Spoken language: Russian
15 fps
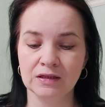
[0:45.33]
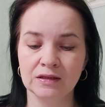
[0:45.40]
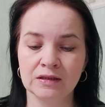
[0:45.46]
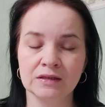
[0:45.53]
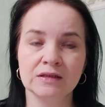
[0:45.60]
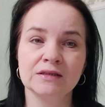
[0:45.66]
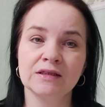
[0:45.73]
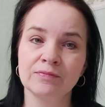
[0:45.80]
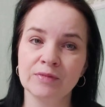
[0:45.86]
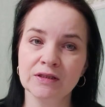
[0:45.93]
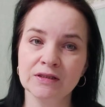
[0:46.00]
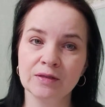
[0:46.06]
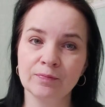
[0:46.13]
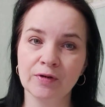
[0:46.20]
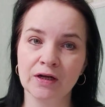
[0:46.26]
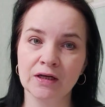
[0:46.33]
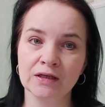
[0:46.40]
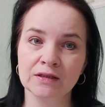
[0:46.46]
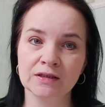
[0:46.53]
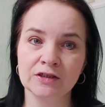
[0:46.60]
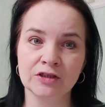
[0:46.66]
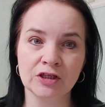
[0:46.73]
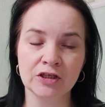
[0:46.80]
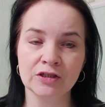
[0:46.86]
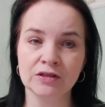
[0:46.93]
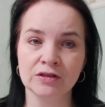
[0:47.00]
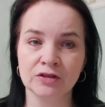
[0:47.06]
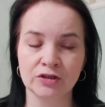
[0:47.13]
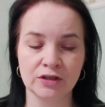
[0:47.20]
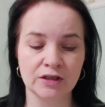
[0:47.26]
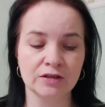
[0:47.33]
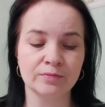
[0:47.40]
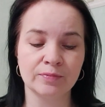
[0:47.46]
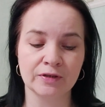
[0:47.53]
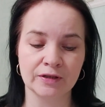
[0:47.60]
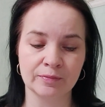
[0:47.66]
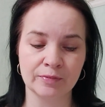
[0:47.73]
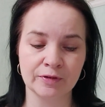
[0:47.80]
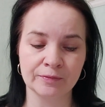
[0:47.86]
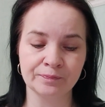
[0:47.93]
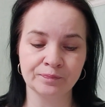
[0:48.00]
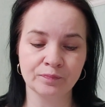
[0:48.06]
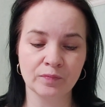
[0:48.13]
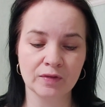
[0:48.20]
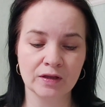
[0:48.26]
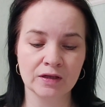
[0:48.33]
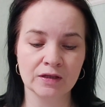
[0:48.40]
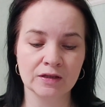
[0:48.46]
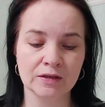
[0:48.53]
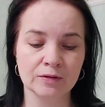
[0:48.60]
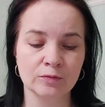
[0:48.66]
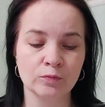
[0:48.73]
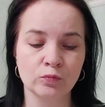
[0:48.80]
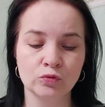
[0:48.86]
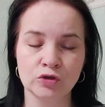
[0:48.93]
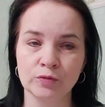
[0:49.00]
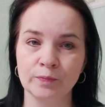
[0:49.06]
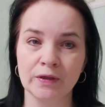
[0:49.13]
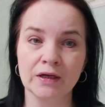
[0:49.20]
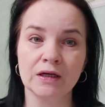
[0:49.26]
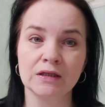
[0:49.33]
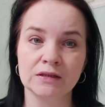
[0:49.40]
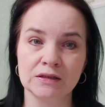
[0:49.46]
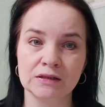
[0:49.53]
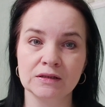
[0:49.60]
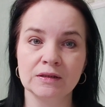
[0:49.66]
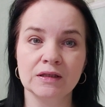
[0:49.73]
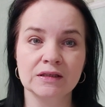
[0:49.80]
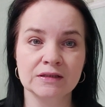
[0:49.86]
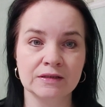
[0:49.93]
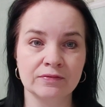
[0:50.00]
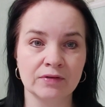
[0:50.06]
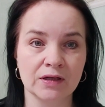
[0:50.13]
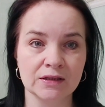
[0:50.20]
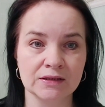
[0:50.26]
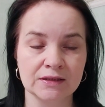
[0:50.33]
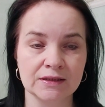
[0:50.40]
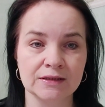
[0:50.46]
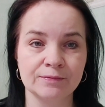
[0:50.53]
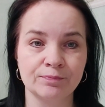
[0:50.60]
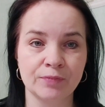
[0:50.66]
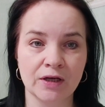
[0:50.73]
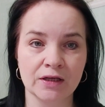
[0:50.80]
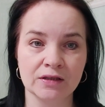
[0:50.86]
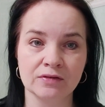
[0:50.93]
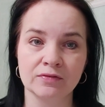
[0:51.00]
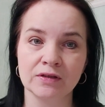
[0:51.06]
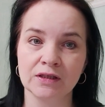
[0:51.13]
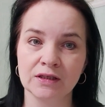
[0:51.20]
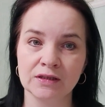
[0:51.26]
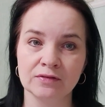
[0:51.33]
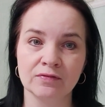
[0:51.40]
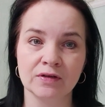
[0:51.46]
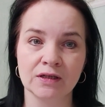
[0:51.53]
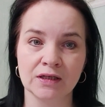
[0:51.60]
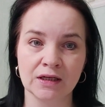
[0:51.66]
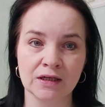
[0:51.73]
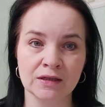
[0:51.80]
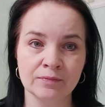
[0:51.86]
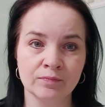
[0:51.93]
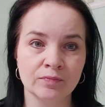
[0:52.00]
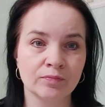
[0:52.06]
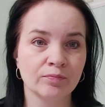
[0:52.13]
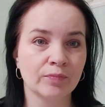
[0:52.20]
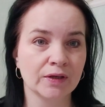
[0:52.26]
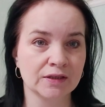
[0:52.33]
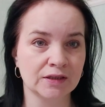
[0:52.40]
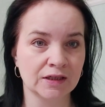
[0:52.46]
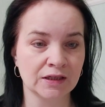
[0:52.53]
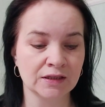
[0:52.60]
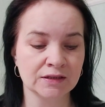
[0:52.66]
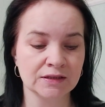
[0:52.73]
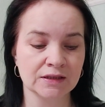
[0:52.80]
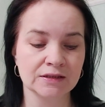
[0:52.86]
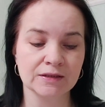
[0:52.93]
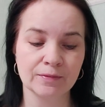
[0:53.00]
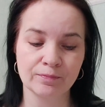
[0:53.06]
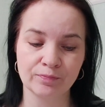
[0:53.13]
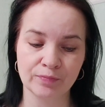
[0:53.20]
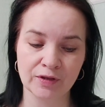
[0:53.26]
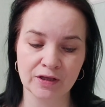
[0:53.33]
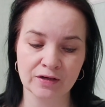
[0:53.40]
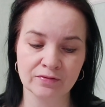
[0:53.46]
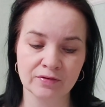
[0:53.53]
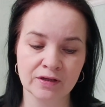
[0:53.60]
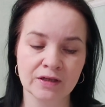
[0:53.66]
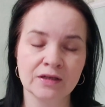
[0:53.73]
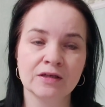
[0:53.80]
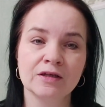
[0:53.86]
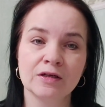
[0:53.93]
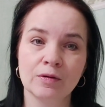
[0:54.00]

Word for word: Э, совместный проект Knit Baby э, будет проходить с 25 января по 31